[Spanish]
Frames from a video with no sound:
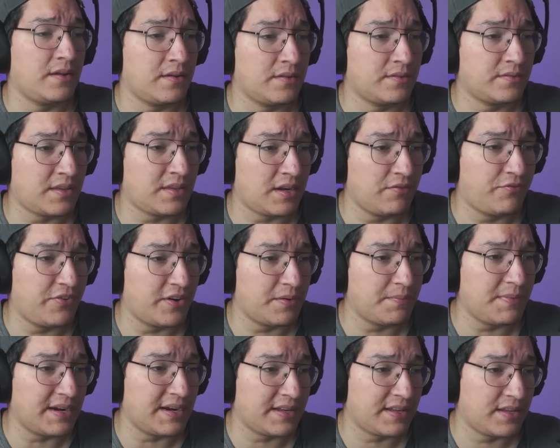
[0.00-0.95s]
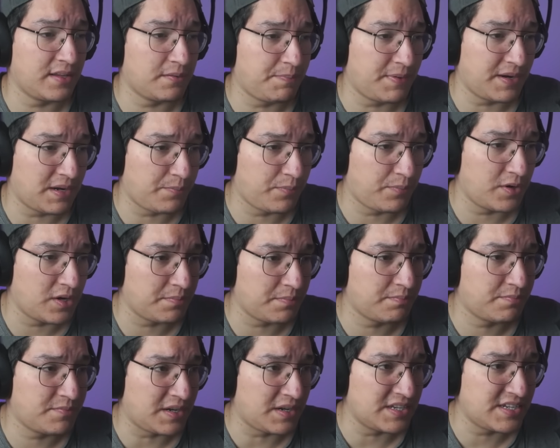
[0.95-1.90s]
Transfer Market para poder
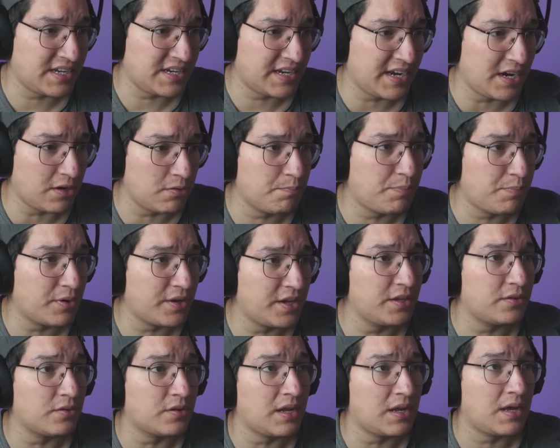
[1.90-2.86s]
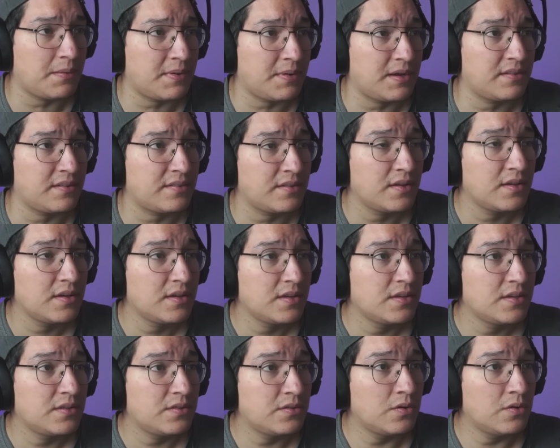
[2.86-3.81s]
chequear un poquito nada más,
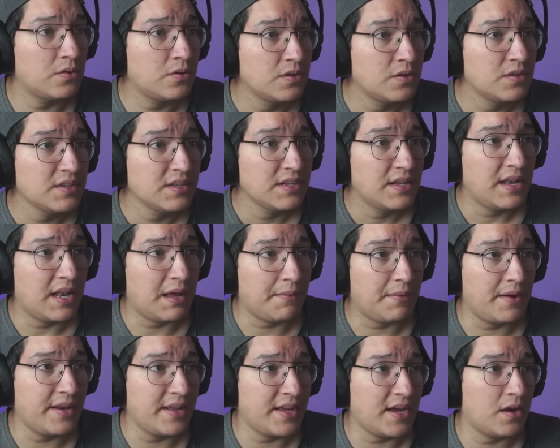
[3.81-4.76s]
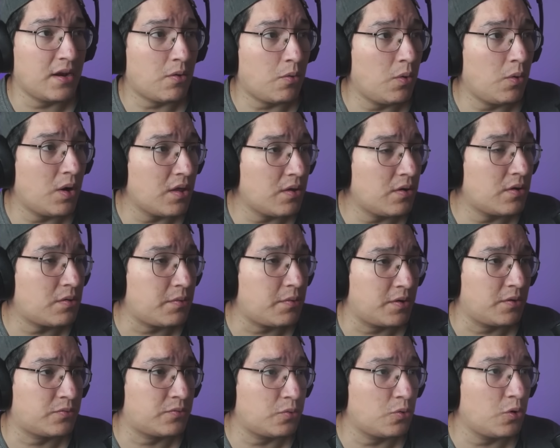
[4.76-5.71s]
¿no? La valía del jugador, bueno,
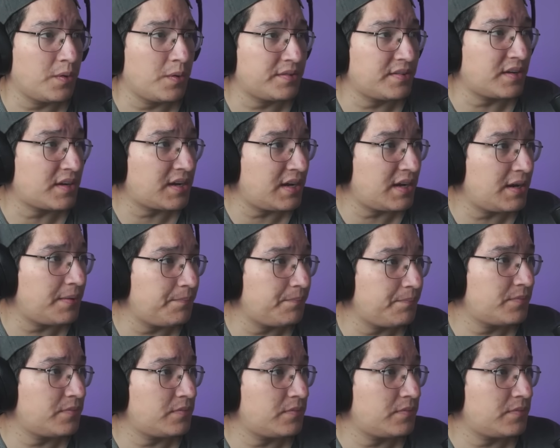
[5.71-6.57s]
tú lo ves acá.